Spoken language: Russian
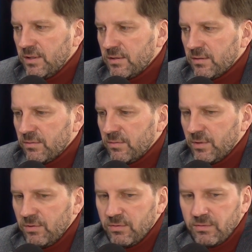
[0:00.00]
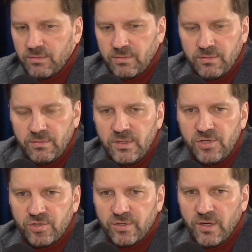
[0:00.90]
Это мое
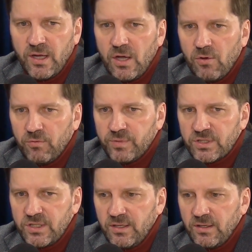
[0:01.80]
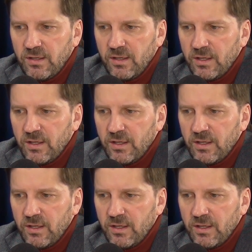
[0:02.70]
личное убеждение